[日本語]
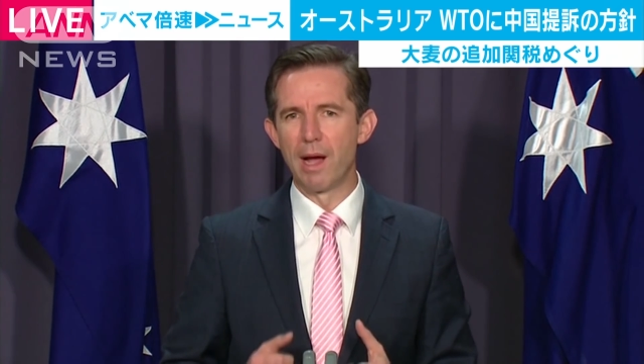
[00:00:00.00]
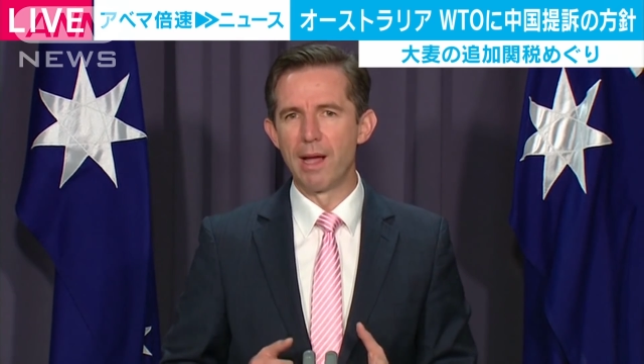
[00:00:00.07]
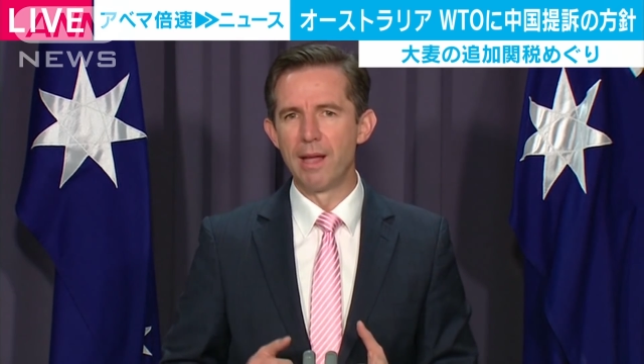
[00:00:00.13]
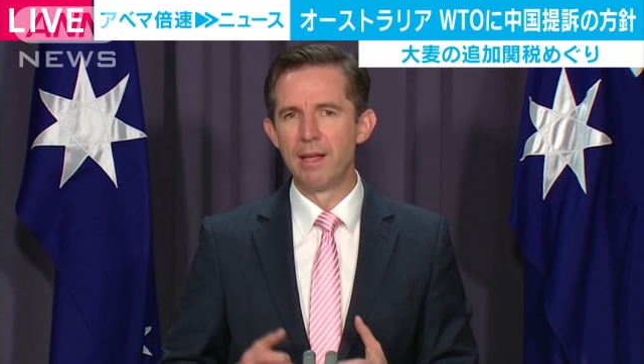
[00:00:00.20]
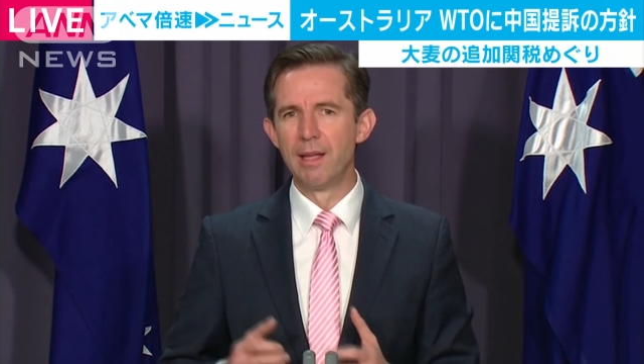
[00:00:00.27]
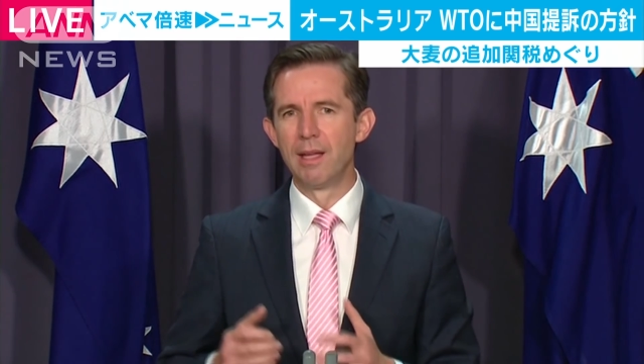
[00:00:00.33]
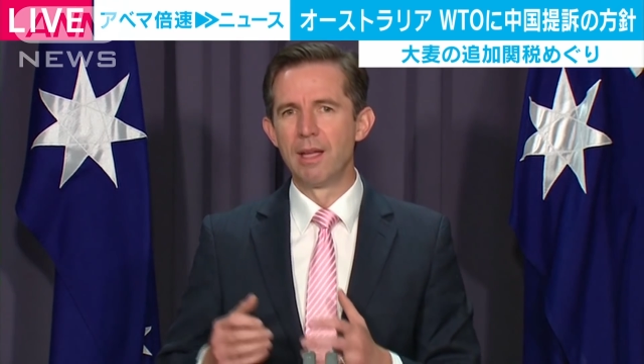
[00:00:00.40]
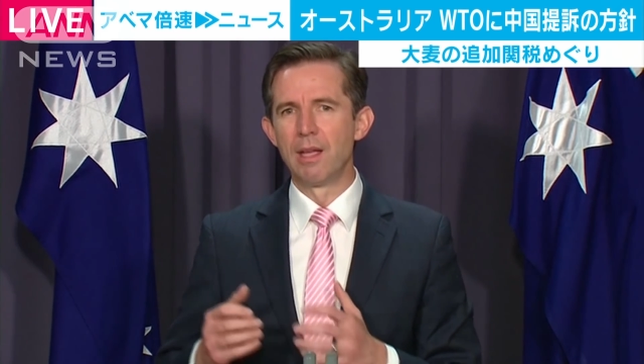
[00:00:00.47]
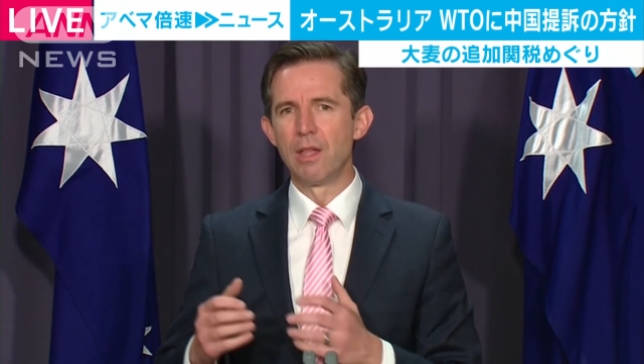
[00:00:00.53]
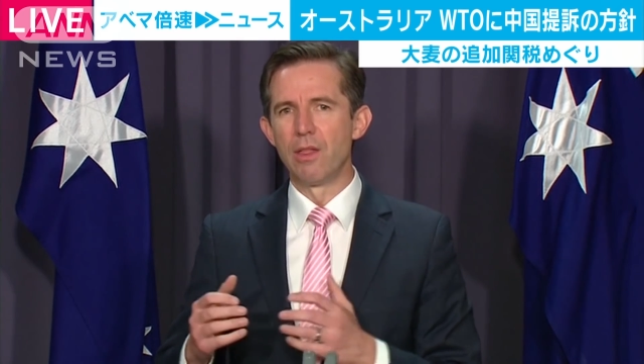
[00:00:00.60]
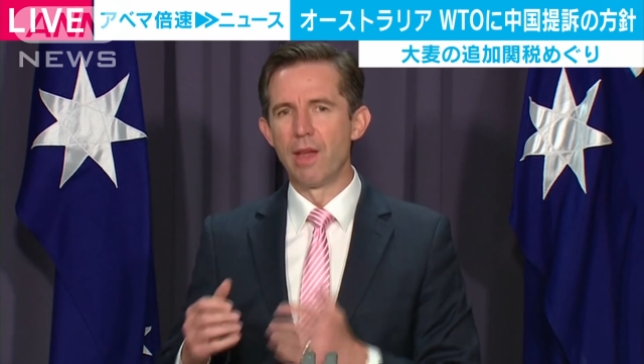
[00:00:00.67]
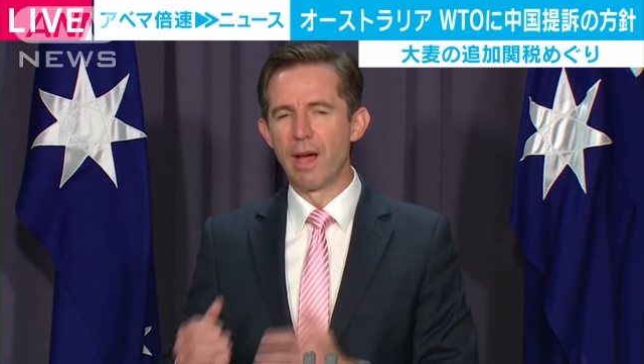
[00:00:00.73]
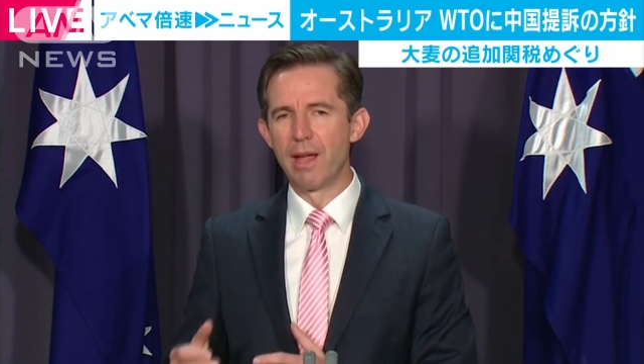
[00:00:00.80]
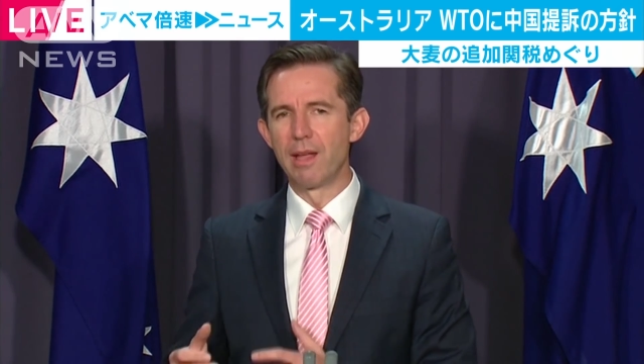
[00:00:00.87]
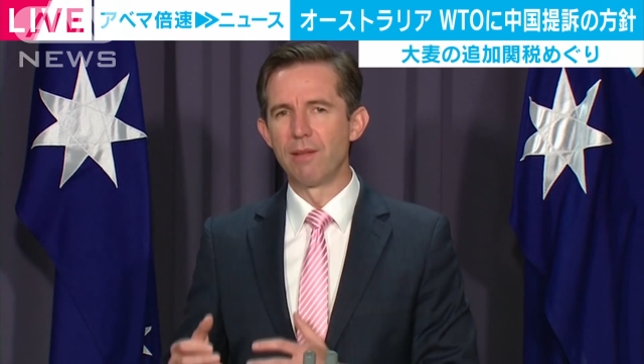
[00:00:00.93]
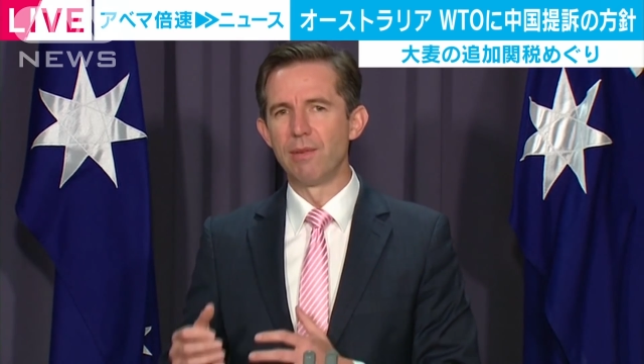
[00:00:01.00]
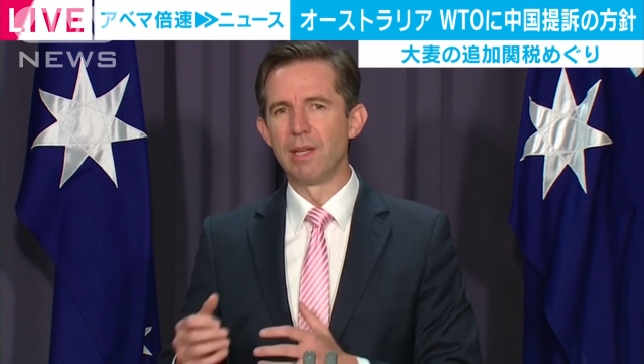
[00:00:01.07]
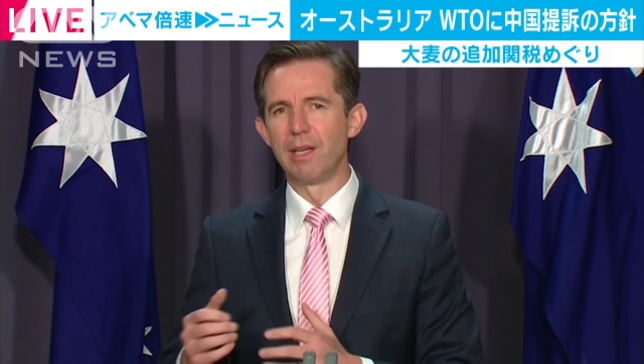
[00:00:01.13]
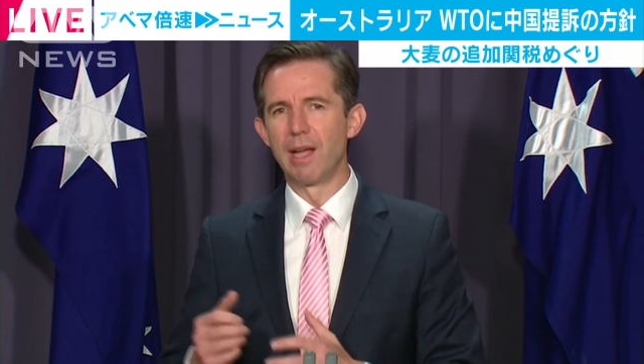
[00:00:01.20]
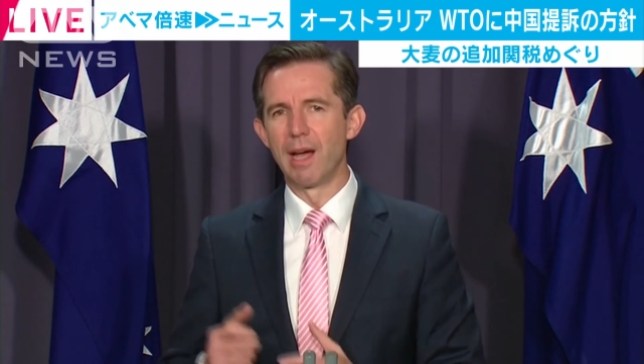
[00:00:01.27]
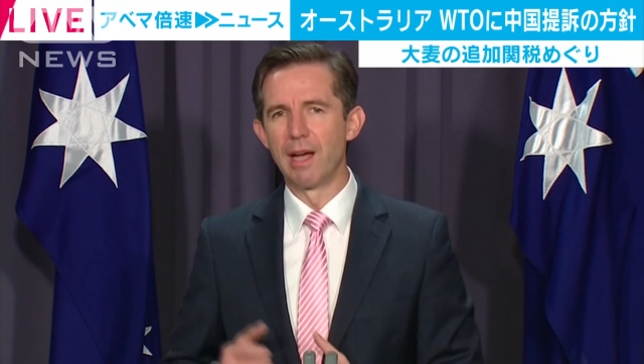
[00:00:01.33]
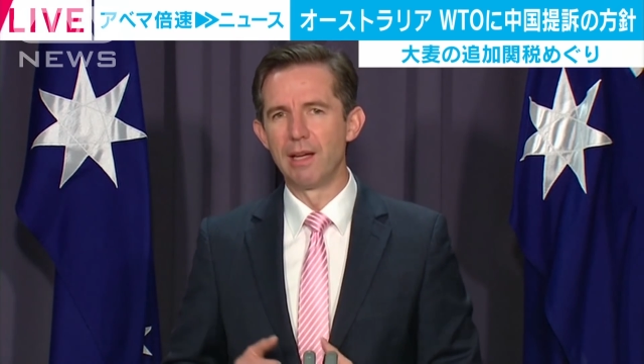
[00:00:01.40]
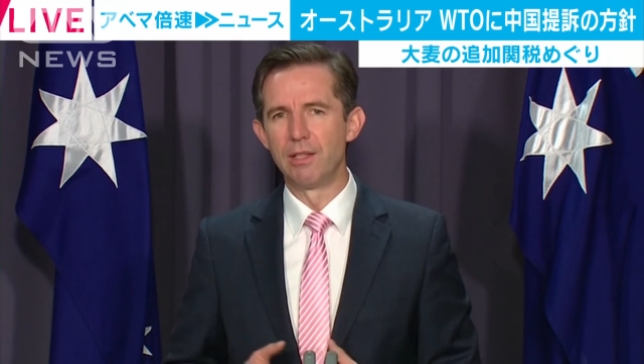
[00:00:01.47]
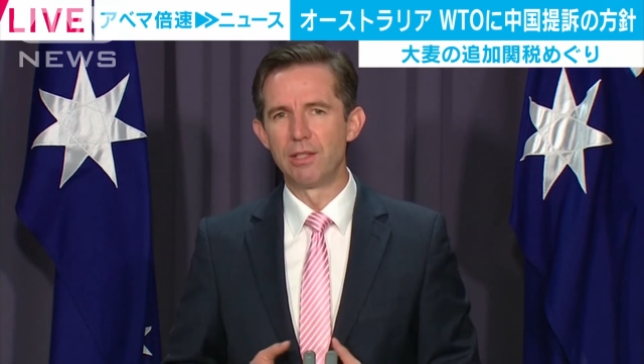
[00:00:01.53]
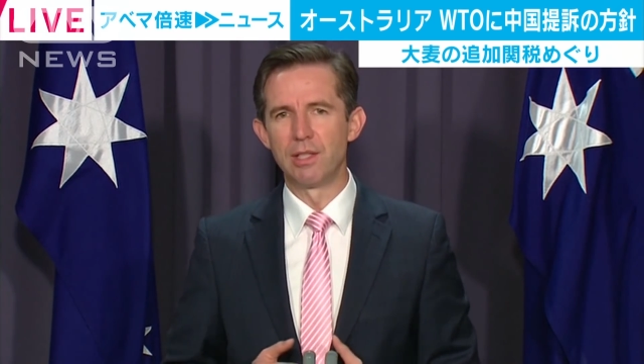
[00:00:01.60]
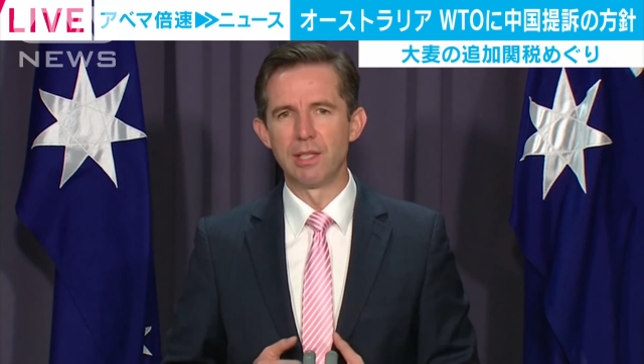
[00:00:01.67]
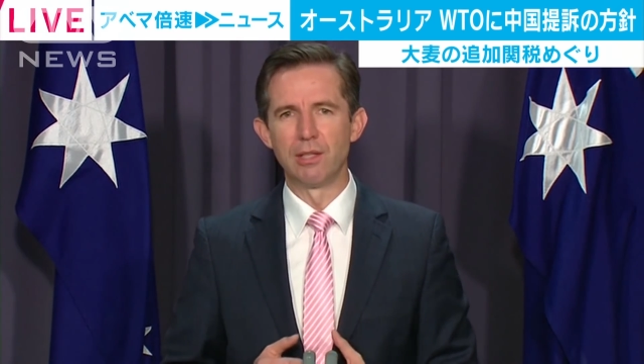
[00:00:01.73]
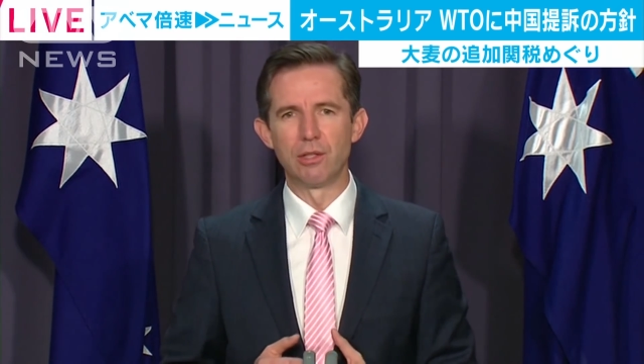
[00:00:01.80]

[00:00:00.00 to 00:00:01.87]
る方針を明らかにしました